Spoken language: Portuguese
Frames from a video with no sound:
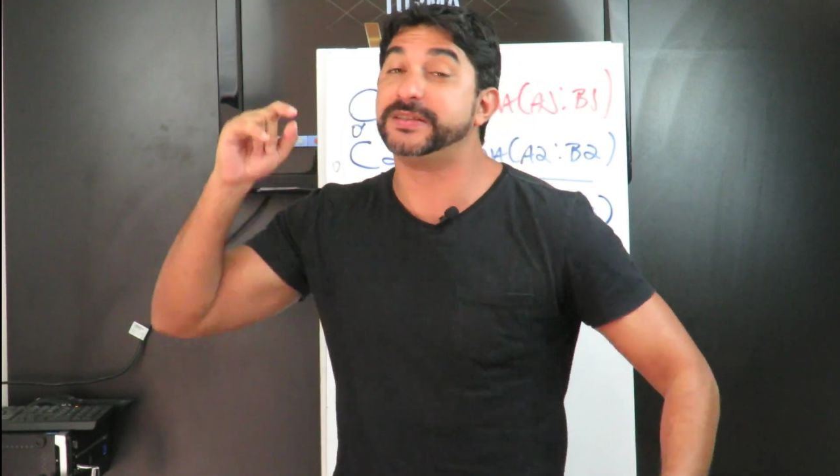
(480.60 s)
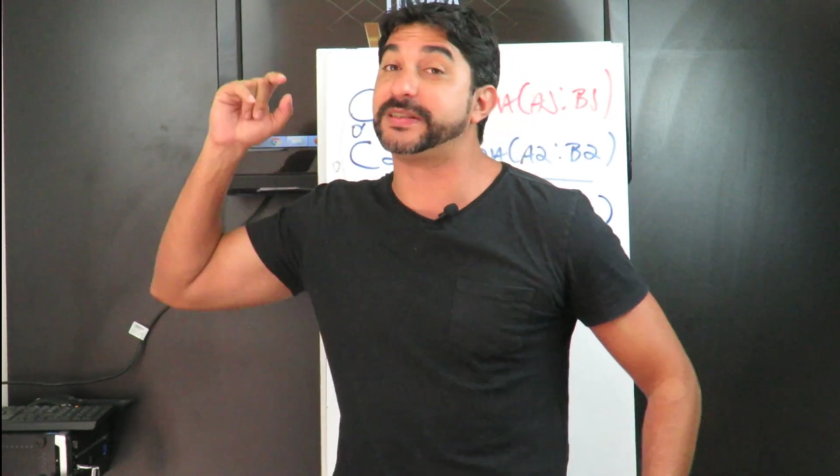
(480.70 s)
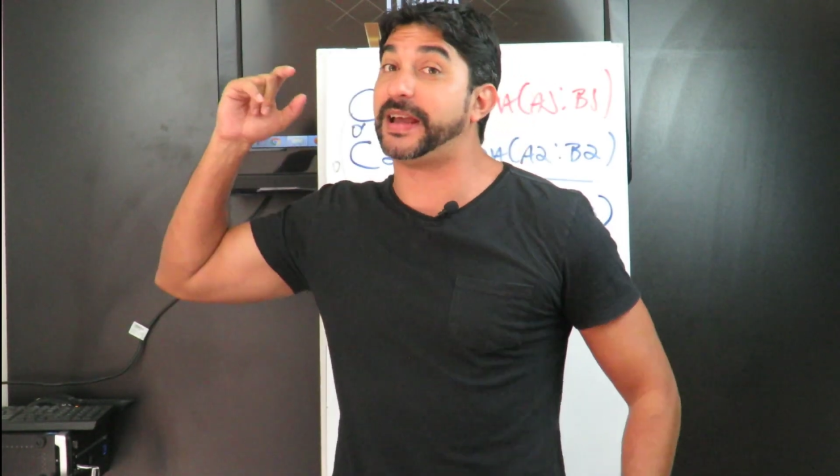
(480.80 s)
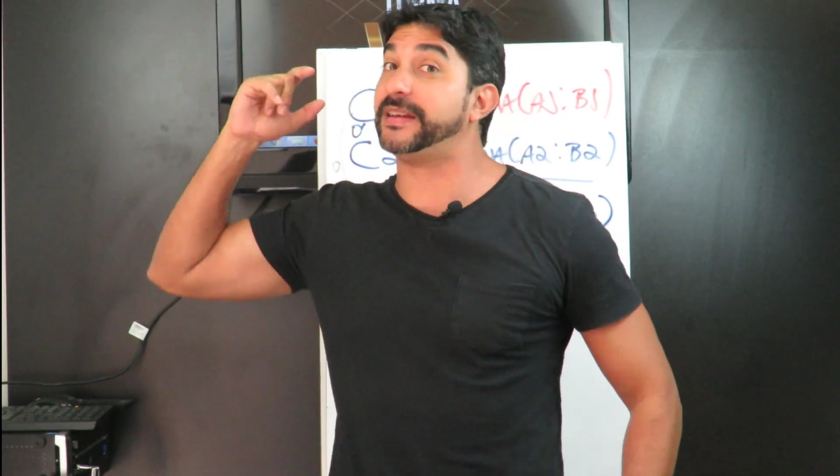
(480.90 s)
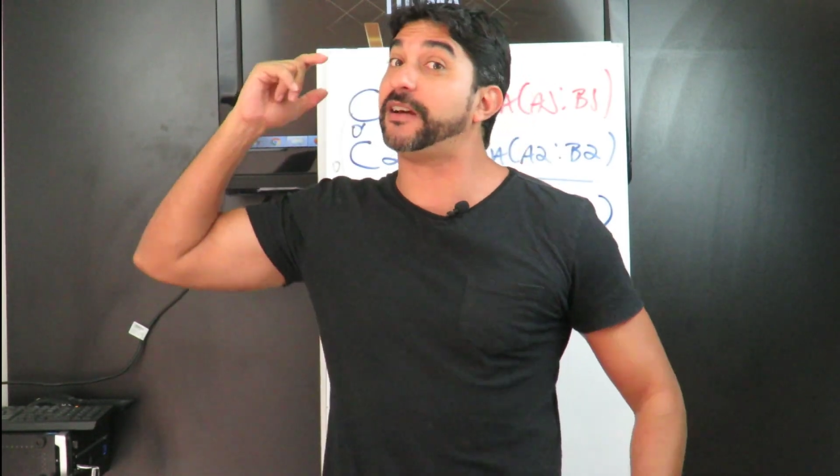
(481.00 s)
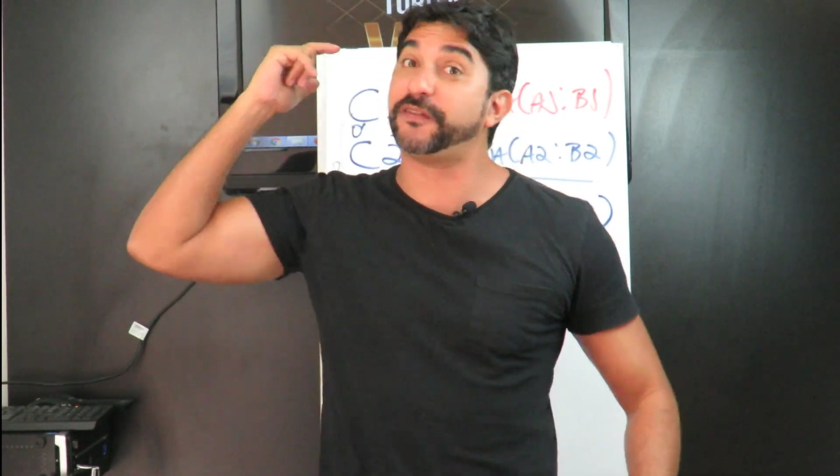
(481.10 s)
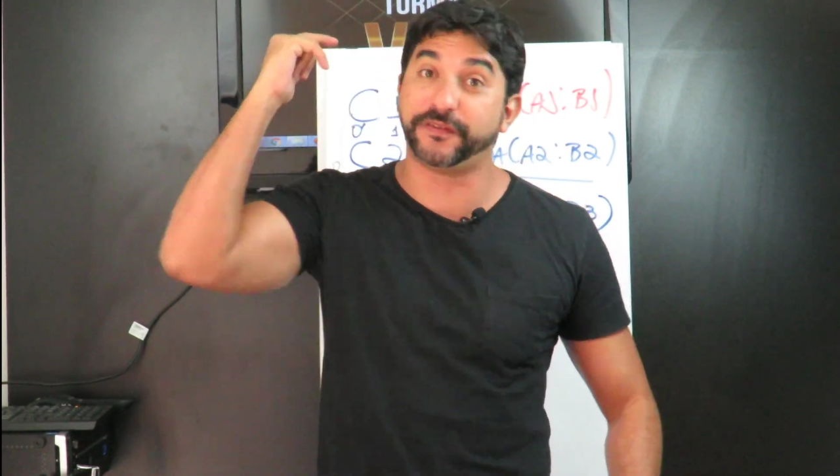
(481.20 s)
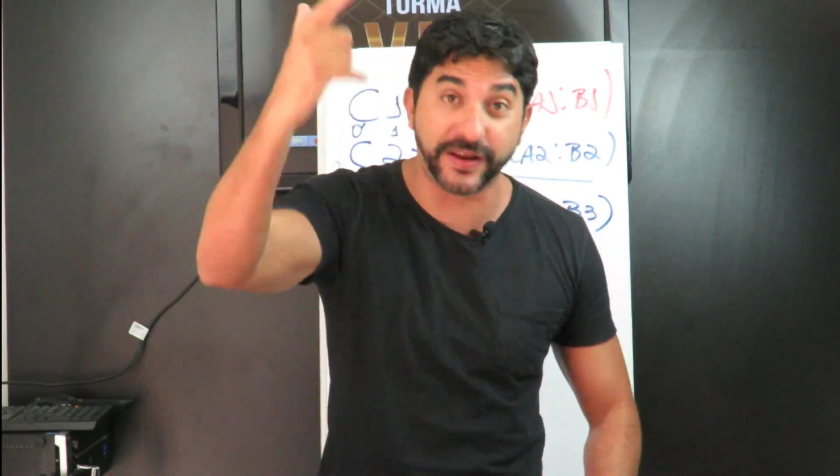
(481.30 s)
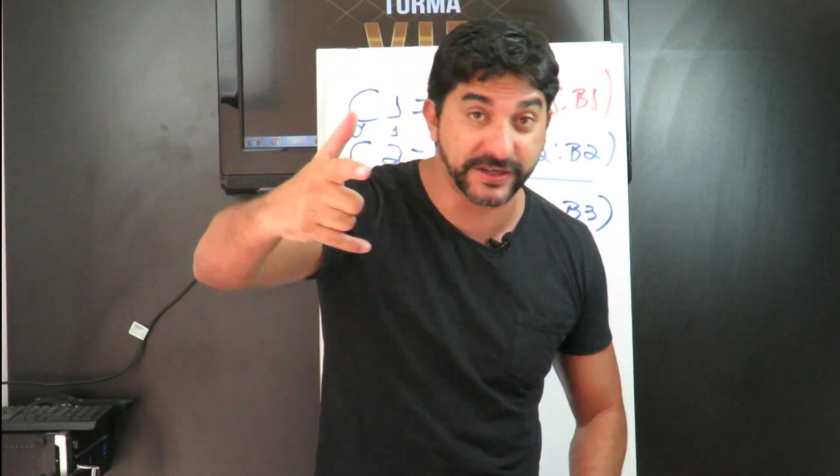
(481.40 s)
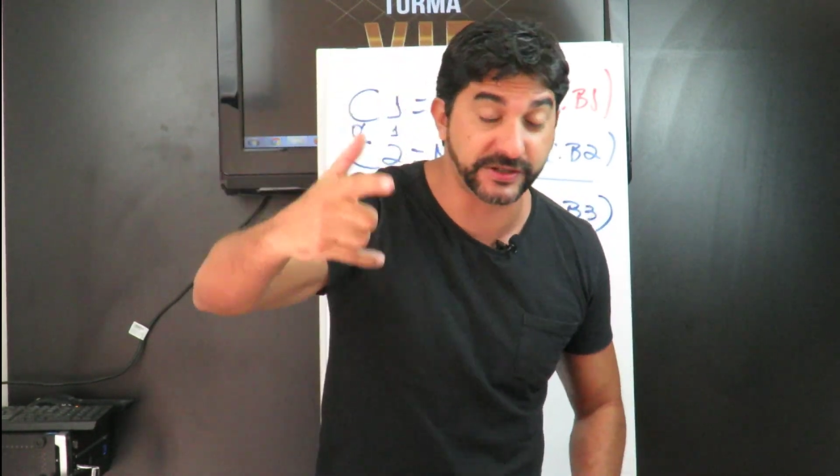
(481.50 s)
de sair na
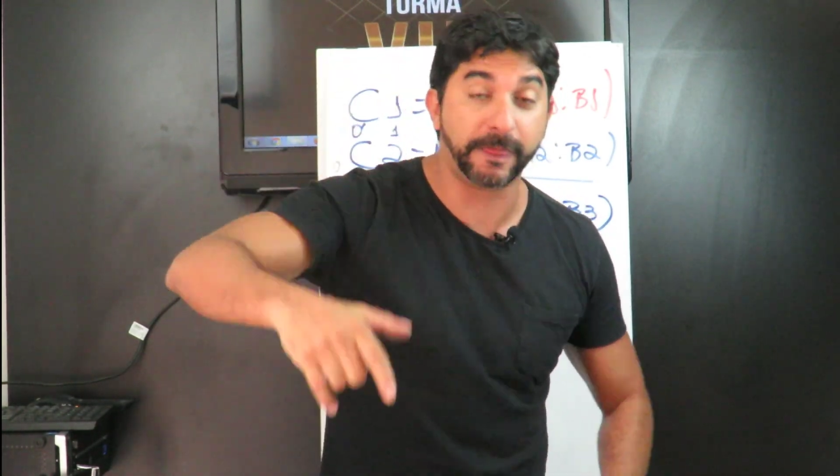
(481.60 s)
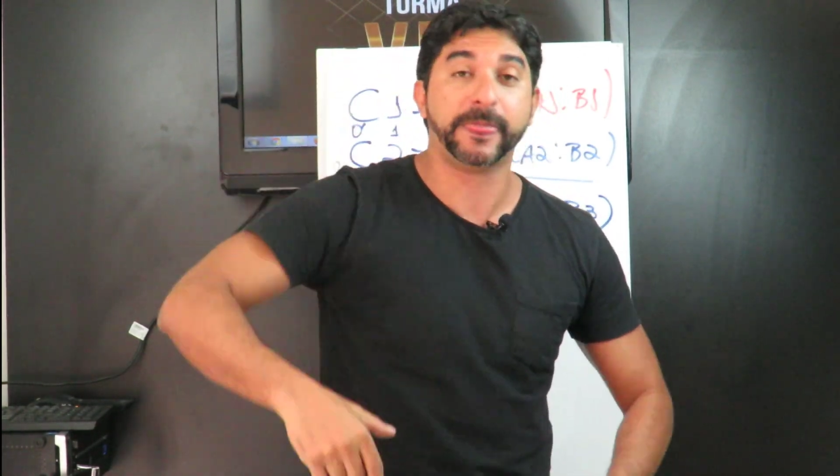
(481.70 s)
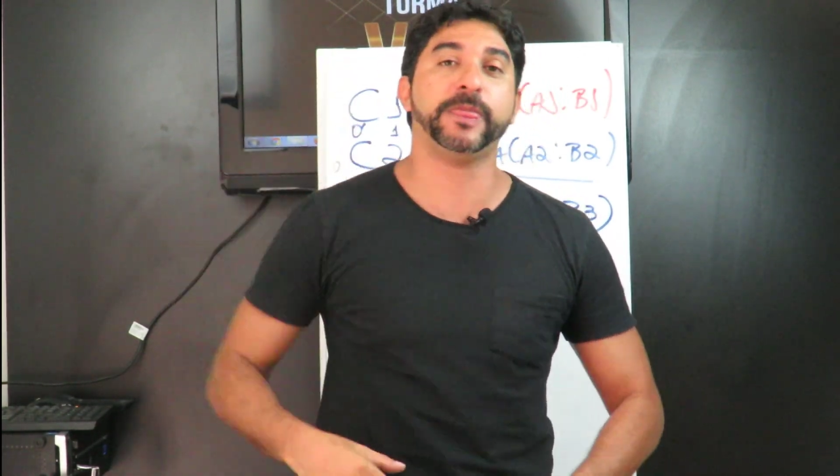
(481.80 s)
frente